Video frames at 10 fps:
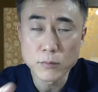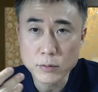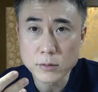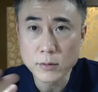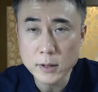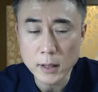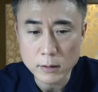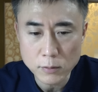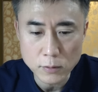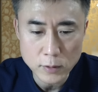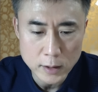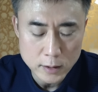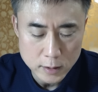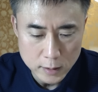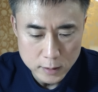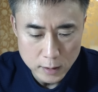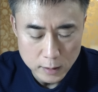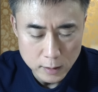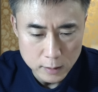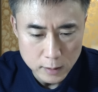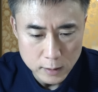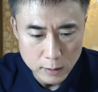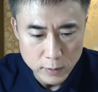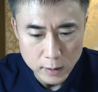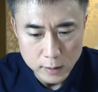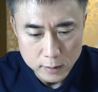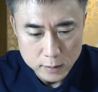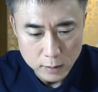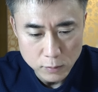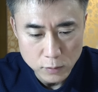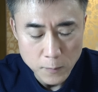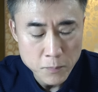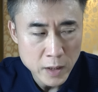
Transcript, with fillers: 僕の意見をお話しさせていただいたわけなんですけど、